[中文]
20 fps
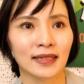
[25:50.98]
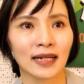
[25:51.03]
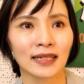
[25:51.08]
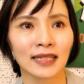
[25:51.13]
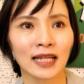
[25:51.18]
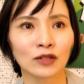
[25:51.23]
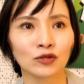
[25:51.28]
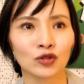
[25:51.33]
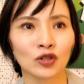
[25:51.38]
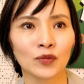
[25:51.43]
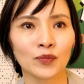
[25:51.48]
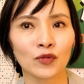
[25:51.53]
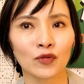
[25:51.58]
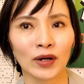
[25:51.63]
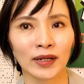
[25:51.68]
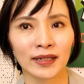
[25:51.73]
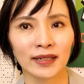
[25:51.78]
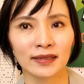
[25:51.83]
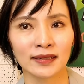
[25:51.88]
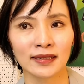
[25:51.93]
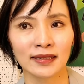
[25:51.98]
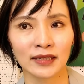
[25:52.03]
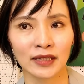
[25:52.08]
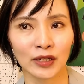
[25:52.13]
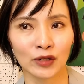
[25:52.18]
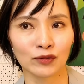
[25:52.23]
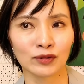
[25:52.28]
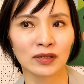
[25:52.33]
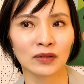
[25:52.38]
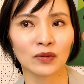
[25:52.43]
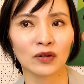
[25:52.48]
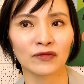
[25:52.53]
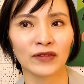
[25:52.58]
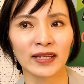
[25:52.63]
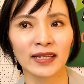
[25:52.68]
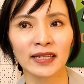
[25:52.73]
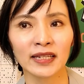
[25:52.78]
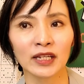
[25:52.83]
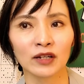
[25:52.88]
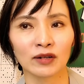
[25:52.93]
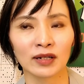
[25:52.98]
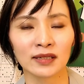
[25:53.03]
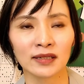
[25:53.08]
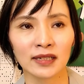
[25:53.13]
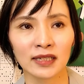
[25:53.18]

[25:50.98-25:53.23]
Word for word: 然后到最后，不管你是丢什么，反正你有跟